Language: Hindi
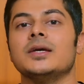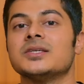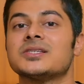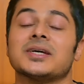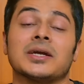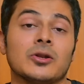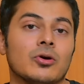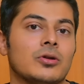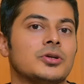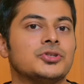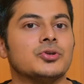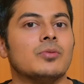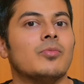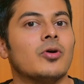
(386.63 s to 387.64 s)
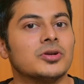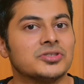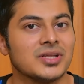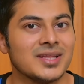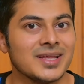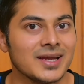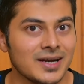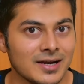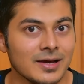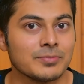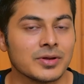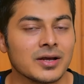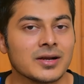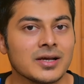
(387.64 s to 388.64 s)
इस टेक्नोलॉजी को बहुत जल्दी
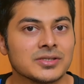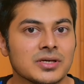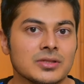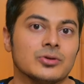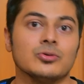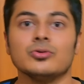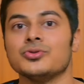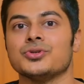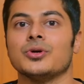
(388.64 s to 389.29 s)
अडॉप्ट करना चाहते हो तो